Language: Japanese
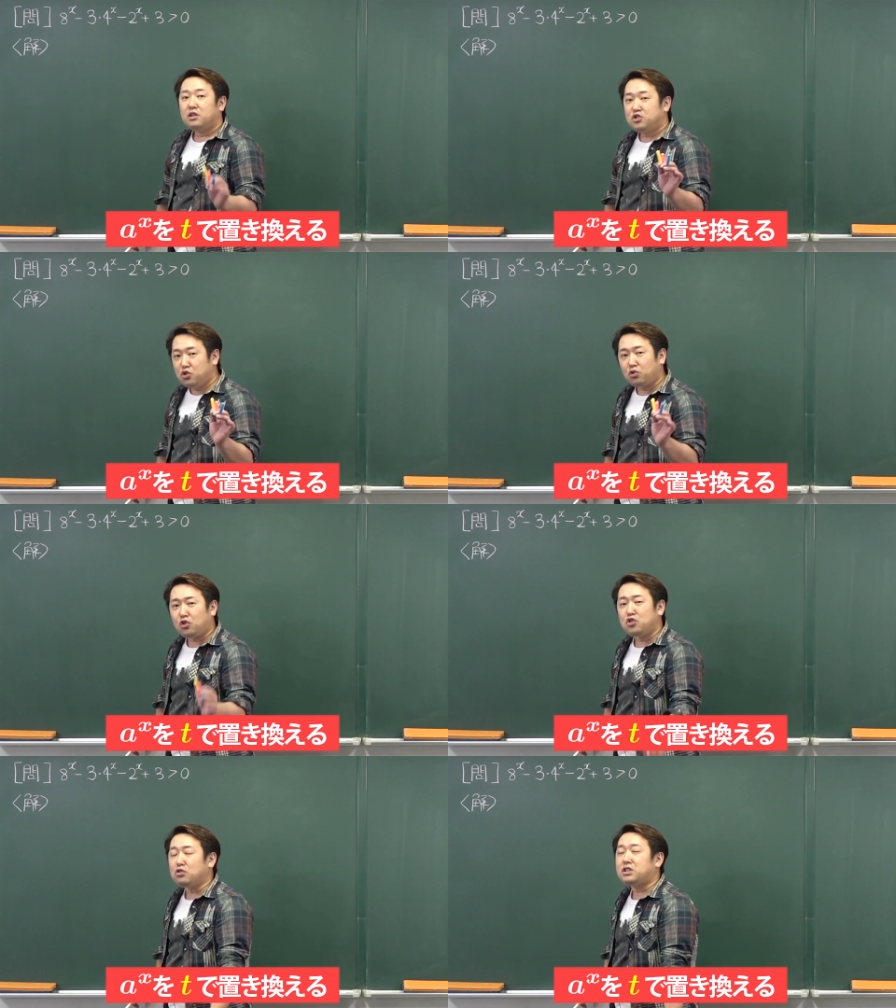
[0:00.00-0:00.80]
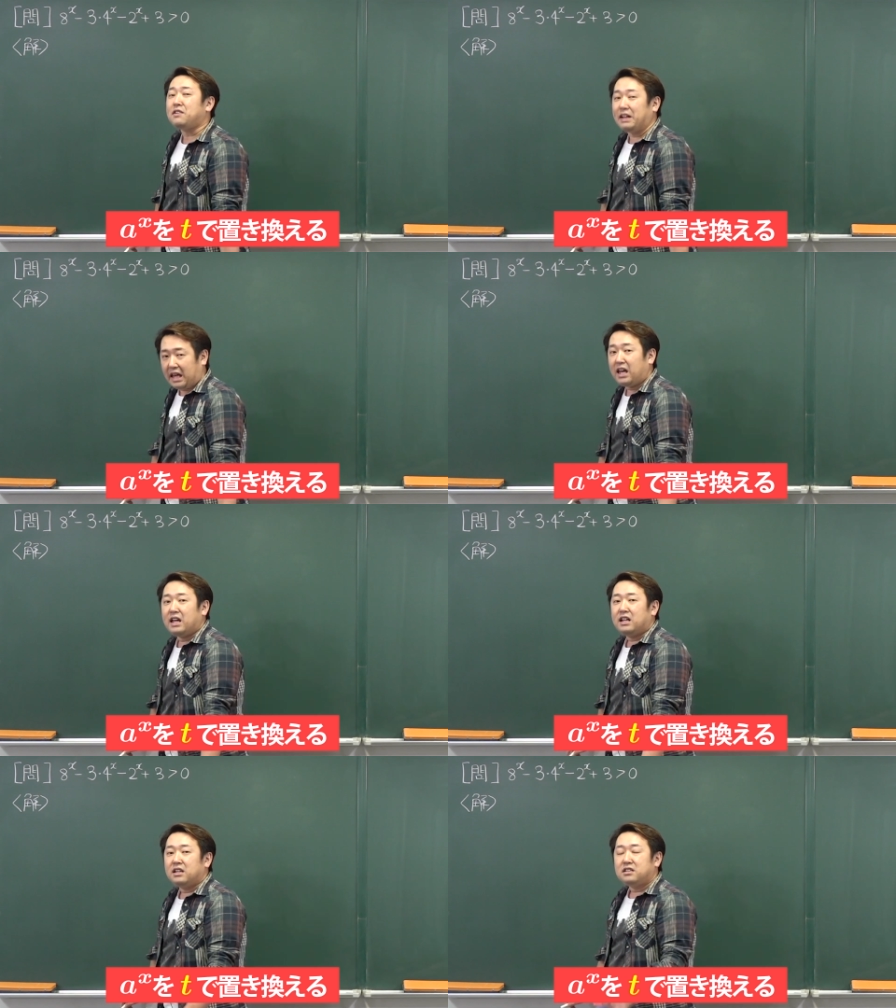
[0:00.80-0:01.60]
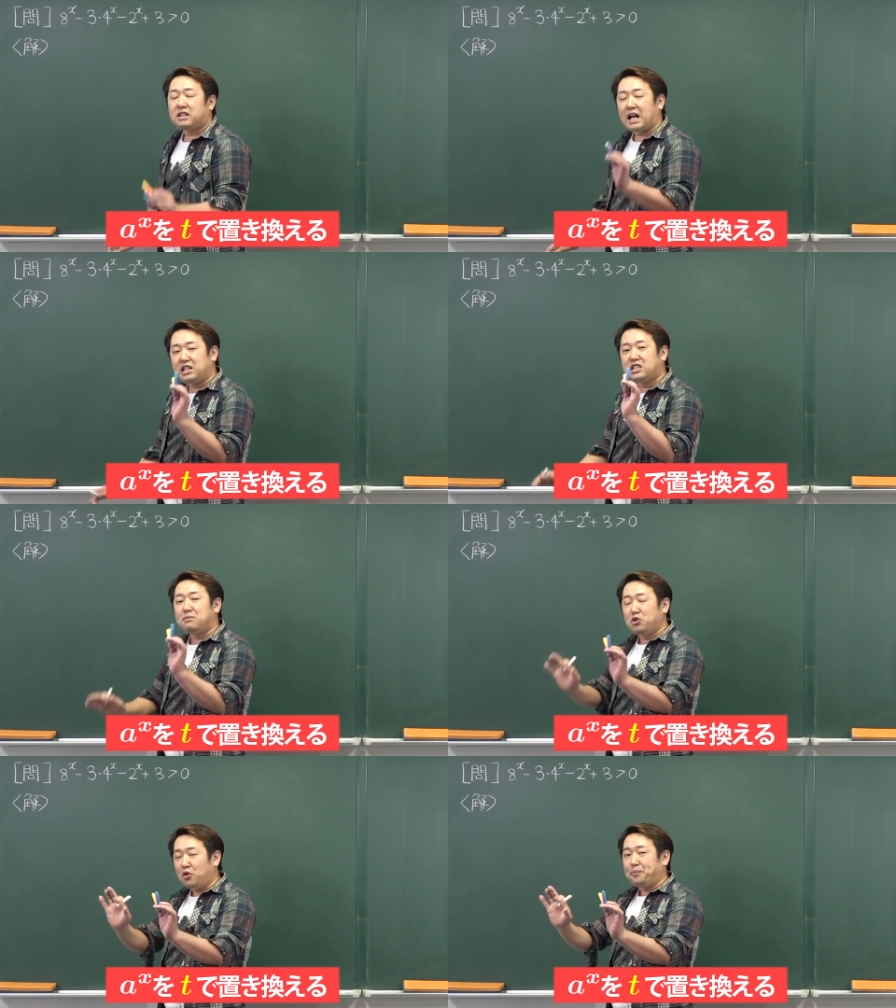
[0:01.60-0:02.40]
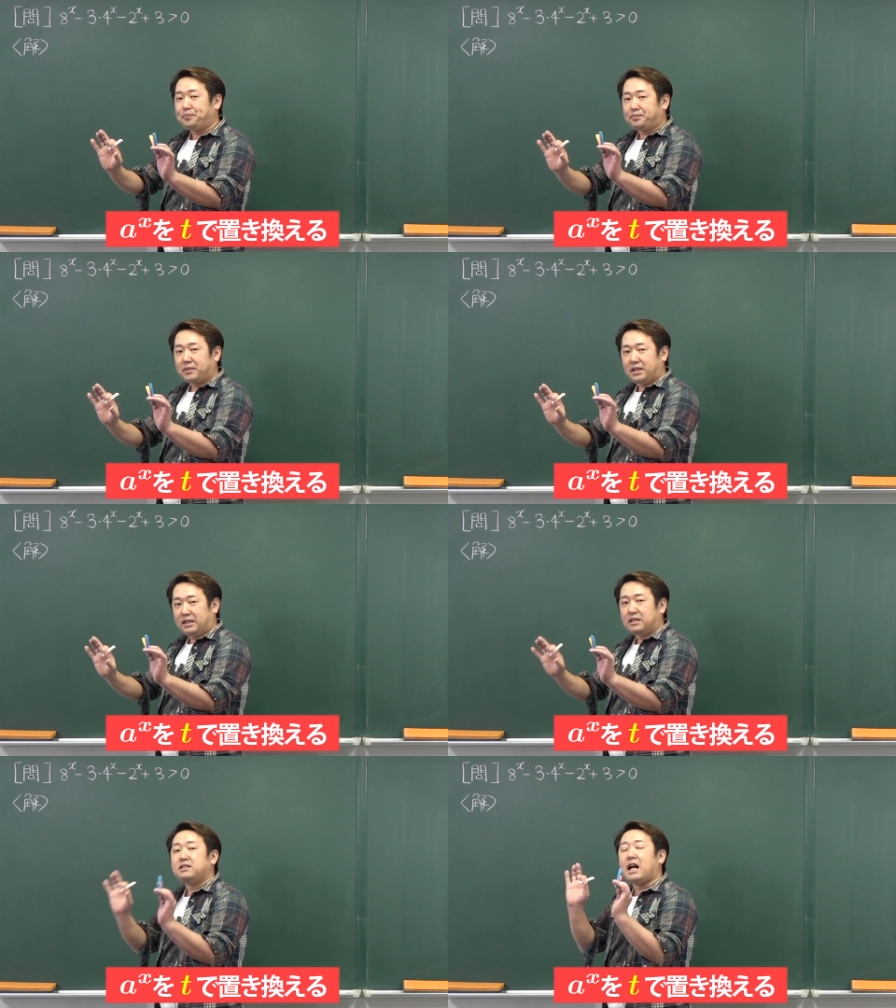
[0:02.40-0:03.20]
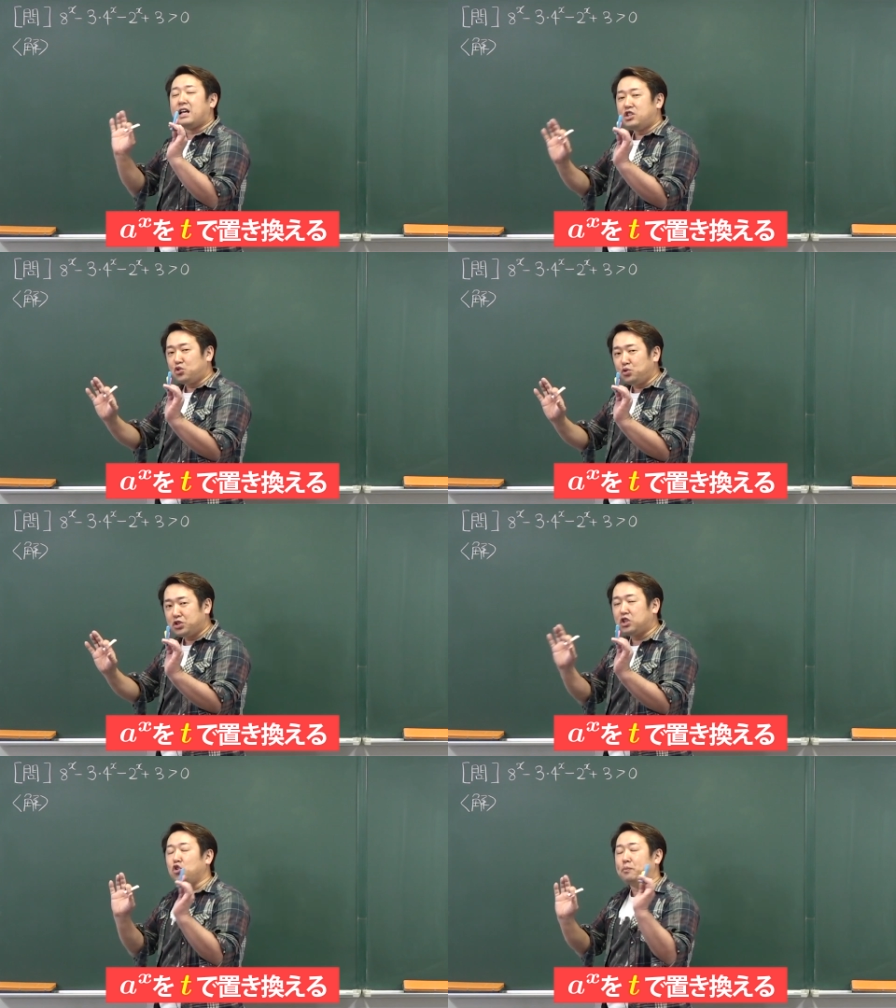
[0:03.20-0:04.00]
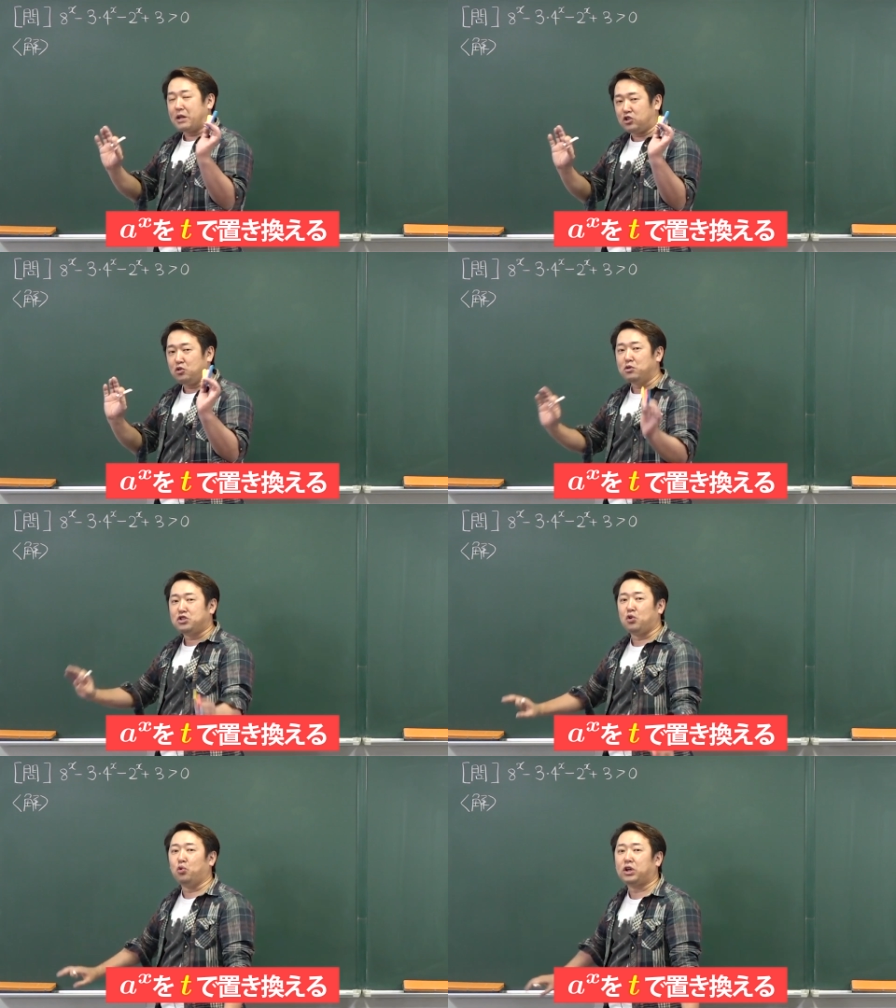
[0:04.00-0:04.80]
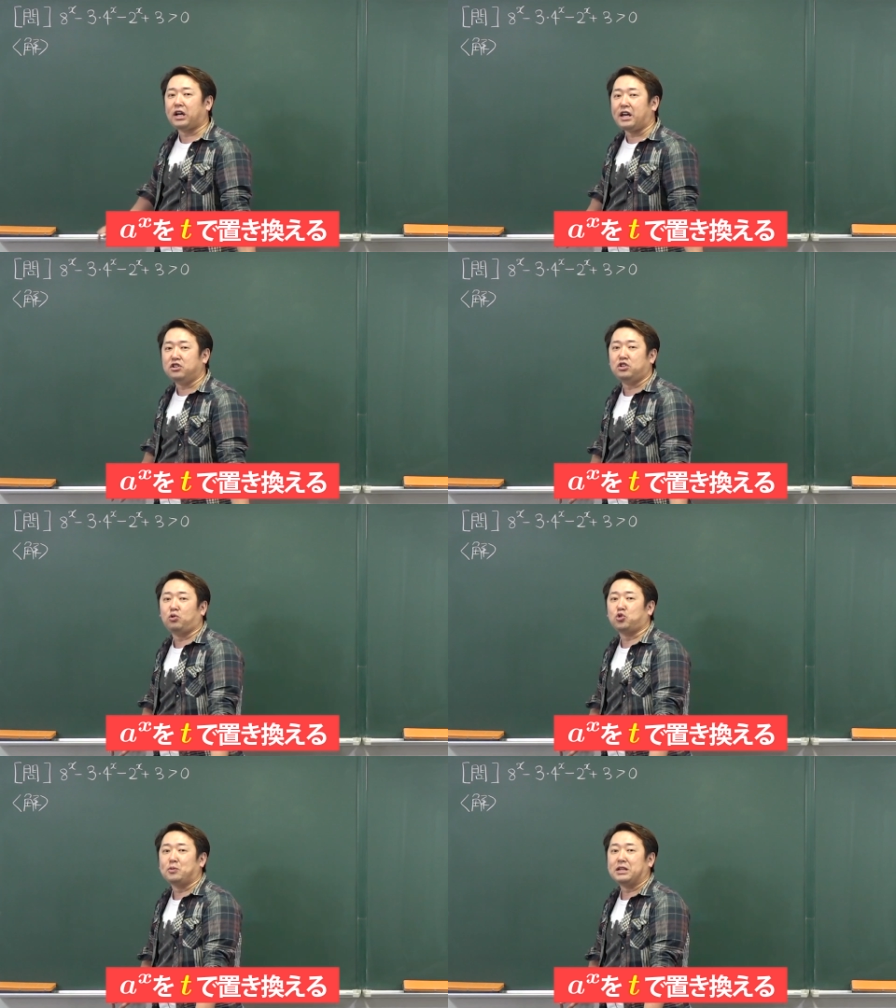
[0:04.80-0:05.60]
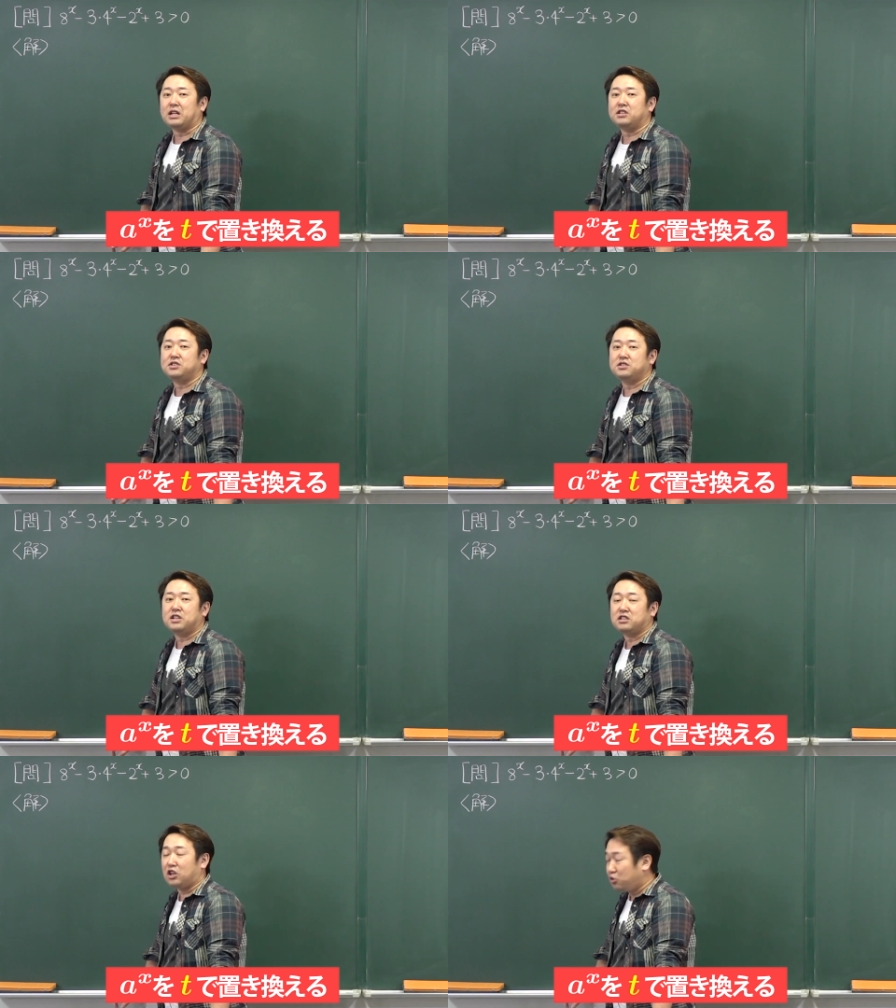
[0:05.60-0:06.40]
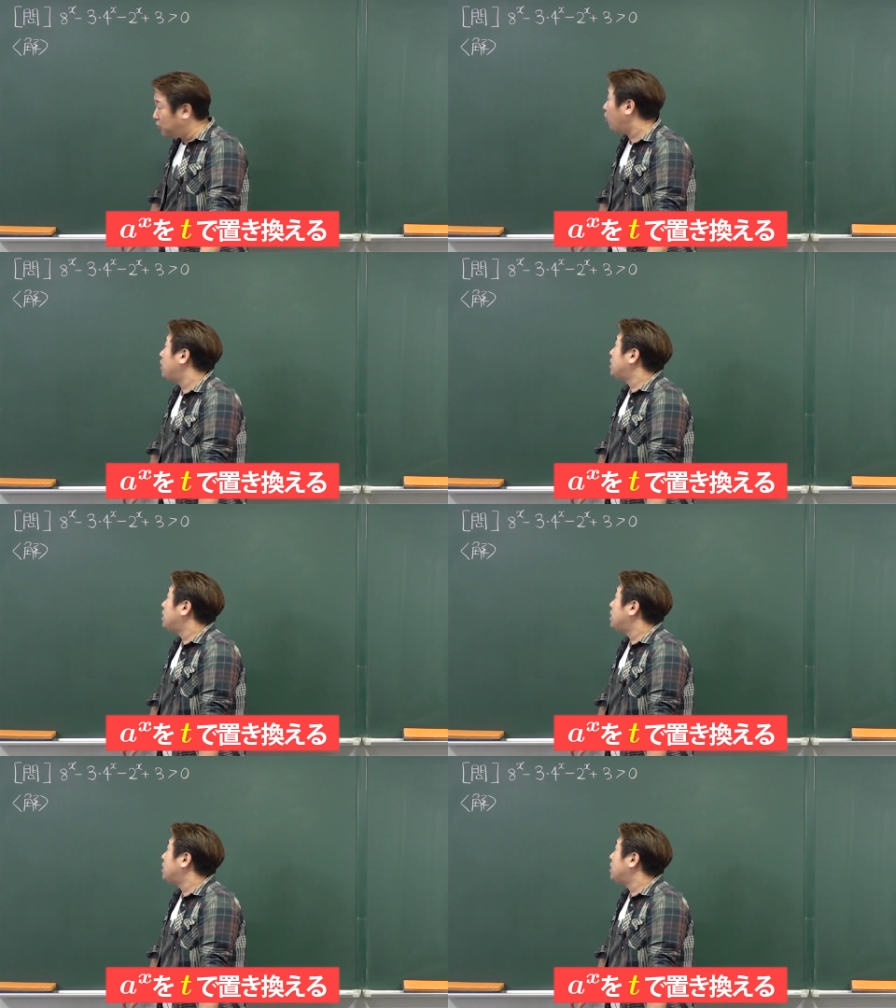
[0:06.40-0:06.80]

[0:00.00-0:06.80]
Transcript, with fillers: 状況によってはね、足したもの、対象式を別の文字で置き換えるってこともあったりするんですけども、